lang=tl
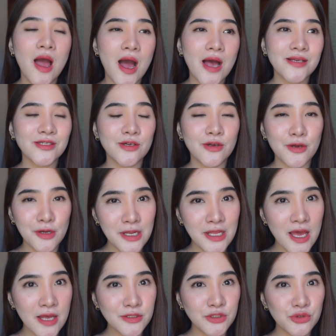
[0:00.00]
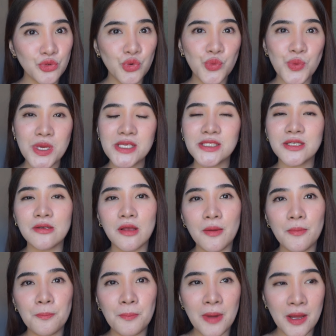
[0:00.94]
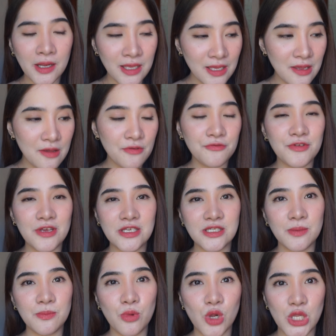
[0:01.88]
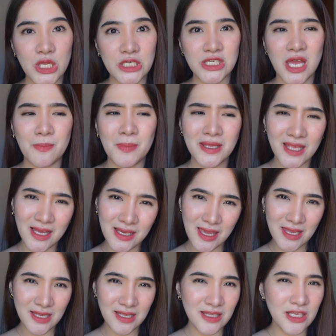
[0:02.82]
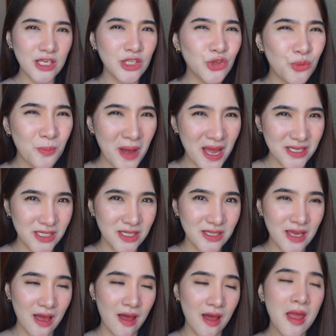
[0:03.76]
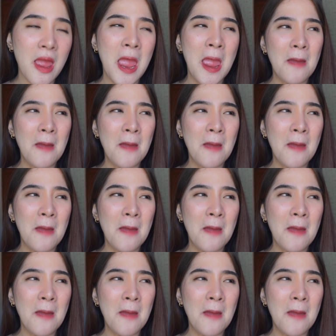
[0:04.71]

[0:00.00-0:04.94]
As early as 2 weeks, magiging visible na siya. But again, hindi ito magic ha.